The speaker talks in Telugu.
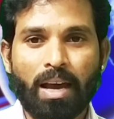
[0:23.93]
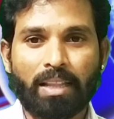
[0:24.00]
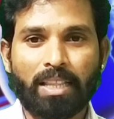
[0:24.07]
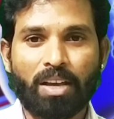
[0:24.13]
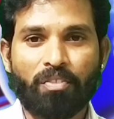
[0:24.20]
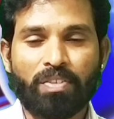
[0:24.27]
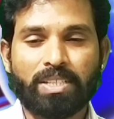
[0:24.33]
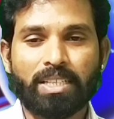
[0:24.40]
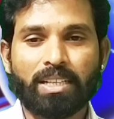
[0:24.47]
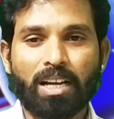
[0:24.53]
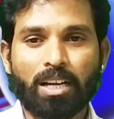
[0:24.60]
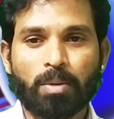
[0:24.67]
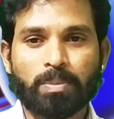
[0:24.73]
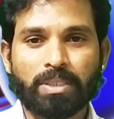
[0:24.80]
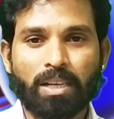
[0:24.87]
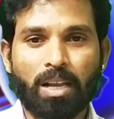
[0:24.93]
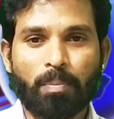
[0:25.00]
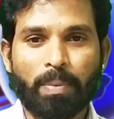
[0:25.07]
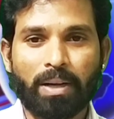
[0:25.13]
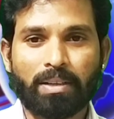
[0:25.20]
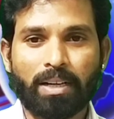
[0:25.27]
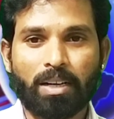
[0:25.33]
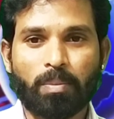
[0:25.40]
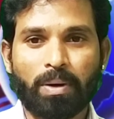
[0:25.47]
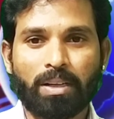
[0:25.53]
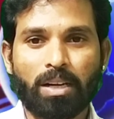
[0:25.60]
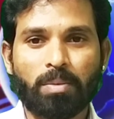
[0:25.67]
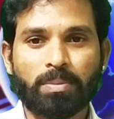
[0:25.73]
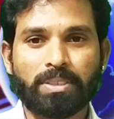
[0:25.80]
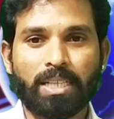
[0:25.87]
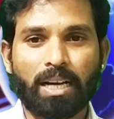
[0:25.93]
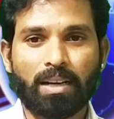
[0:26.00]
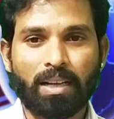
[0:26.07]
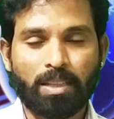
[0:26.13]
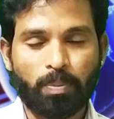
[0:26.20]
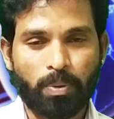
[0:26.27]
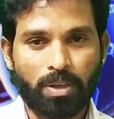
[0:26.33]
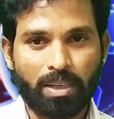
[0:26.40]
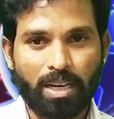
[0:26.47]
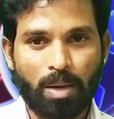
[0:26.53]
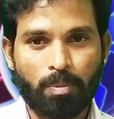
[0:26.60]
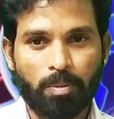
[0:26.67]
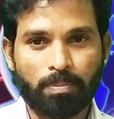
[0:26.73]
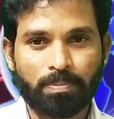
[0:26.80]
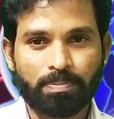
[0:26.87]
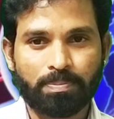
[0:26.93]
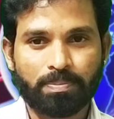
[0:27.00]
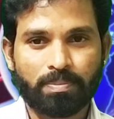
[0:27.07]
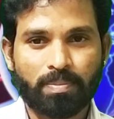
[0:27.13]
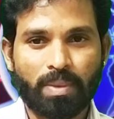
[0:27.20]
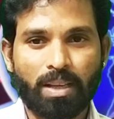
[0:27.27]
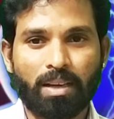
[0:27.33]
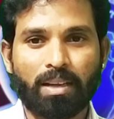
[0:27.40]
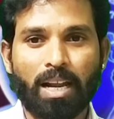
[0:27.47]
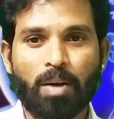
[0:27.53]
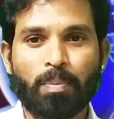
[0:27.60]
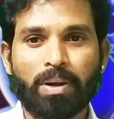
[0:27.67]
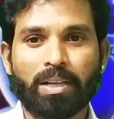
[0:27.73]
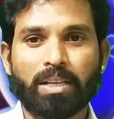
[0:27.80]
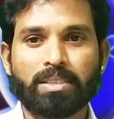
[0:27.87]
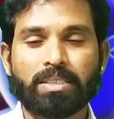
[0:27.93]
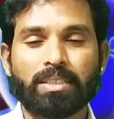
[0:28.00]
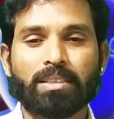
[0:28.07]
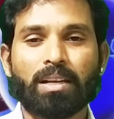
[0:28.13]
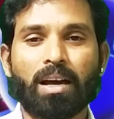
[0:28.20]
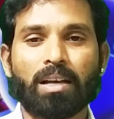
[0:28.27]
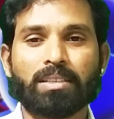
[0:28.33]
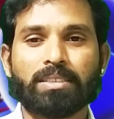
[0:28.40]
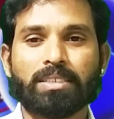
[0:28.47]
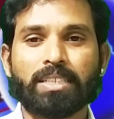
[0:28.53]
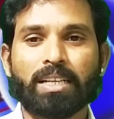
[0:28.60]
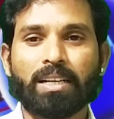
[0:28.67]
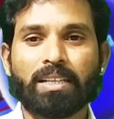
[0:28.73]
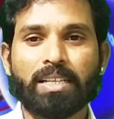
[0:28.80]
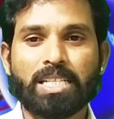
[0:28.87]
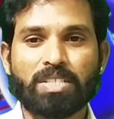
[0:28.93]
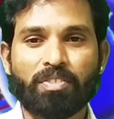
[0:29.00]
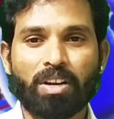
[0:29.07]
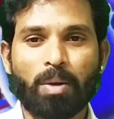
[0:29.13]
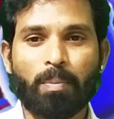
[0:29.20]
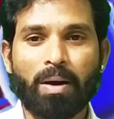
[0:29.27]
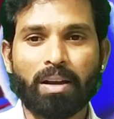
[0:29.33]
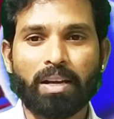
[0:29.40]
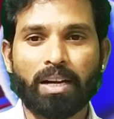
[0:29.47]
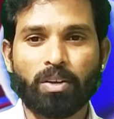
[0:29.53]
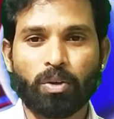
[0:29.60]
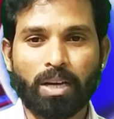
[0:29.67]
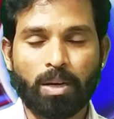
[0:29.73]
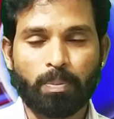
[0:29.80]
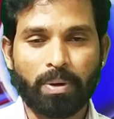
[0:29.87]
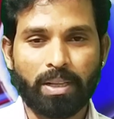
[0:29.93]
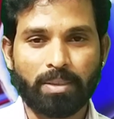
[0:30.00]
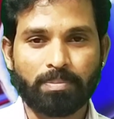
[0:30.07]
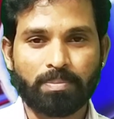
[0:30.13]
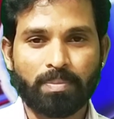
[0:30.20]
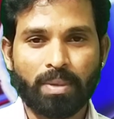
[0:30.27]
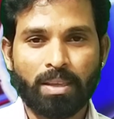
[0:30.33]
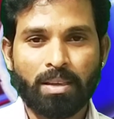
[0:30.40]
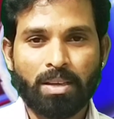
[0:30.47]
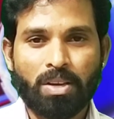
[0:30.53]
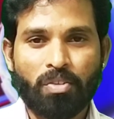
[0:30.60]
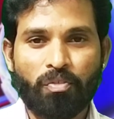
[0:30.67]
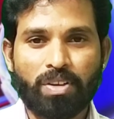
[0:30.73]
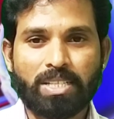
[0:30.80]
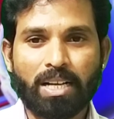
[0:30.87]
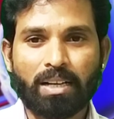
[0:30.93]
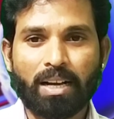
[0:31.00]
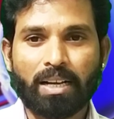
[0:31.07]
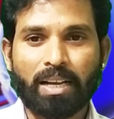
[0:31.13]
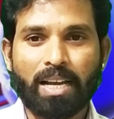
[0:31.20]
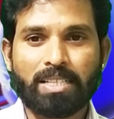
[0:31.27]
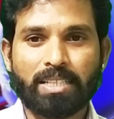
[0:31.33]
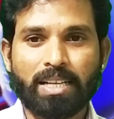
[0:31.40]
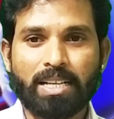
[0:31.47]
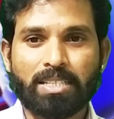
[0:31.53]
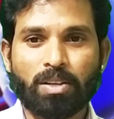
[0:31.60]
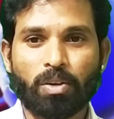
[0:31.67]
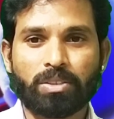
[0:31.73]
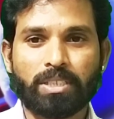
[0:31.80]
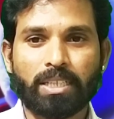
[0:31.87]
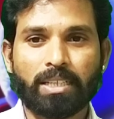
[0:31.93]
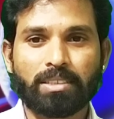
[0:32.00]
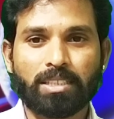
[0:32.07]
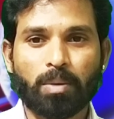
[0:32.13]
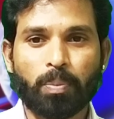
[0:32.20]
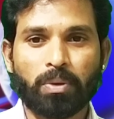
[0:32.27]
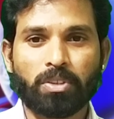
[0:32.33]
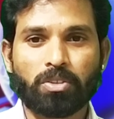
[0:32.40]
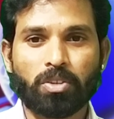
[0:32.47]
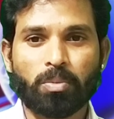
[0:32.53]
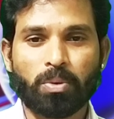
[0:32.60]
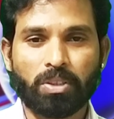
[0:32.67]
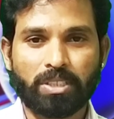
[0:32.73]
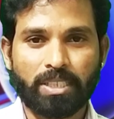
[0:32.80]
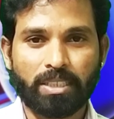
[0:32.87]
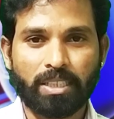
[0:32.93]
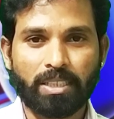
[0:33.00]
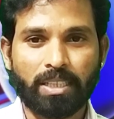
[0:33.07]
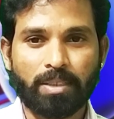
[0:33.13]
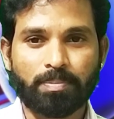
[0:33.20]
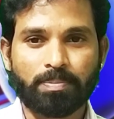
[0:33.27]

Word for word: అదే విజయనగరం జిల్లా మెంటాడ మండలం జగన్నాథపుర గ్రామం గ్రామానికి చెందిన జెర్రి ఈశ్వరమ్మ నిండు గర్భిణి విశాఖ కేజీహెచ్లో చికిత్స పొందుతూ మృతి చెందింది